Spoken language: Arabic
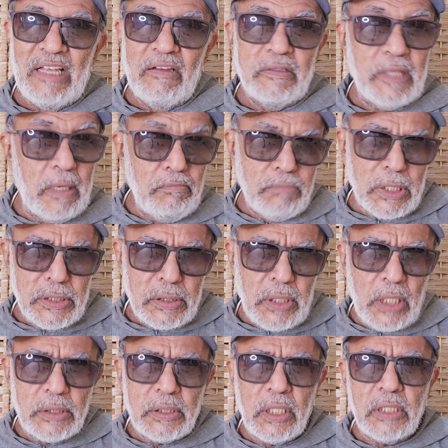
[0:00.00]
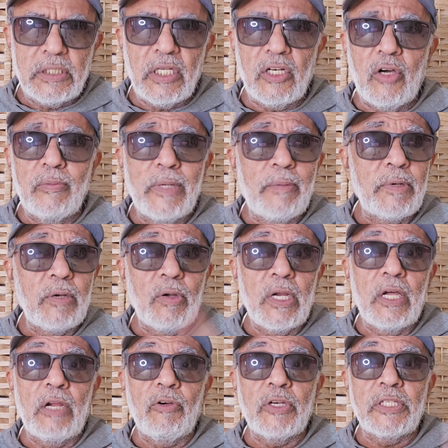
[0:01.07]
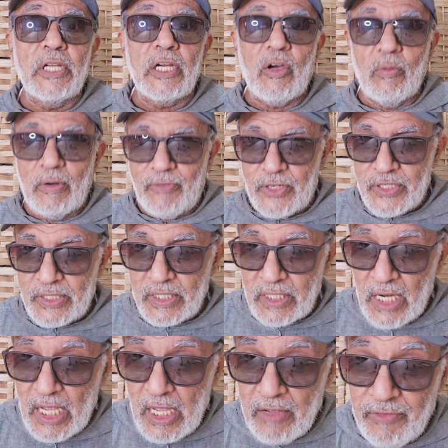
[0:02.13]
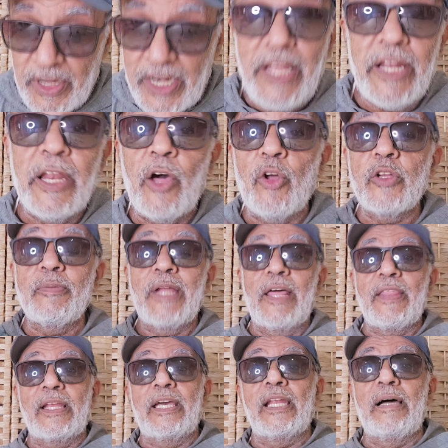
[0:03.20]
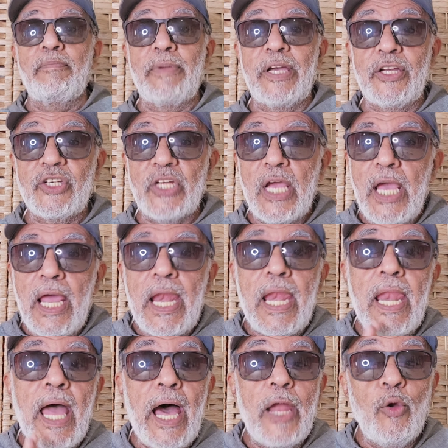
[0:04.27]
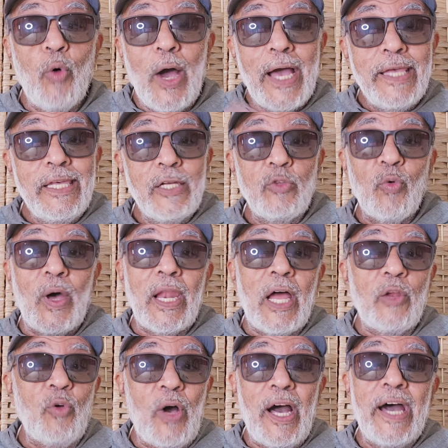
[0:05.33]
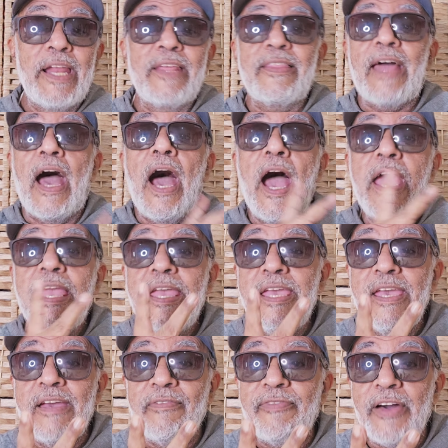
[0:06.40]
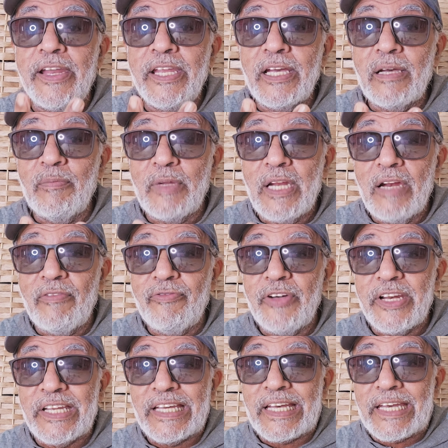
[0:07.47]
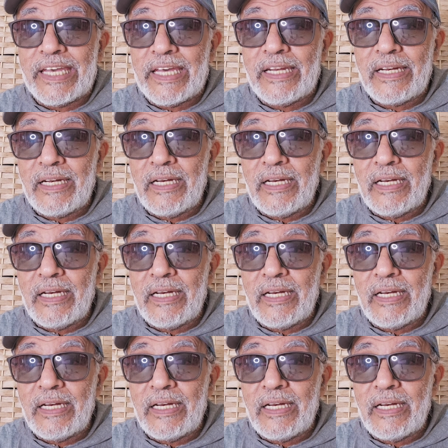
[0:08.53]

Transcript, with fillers: تربص حتى يأتي الله بأمره والله لا يهدي القوم الفاسقين فنحن نخرج من هذا الكلام بإيش لا نؤيد ولا نعارض أي فريق من الفريقين